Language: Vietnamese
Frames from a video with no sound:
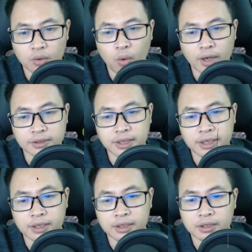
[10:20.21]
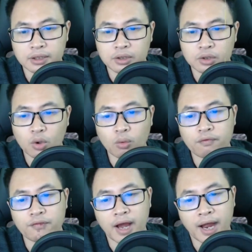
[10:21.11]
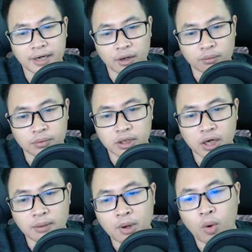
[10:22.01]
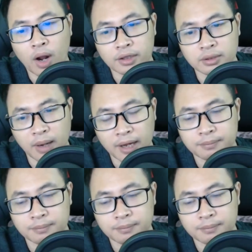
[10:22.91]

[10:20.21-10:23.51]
Họa sĩ cũng có vẻ hài lòng Ở bức họa thứ ba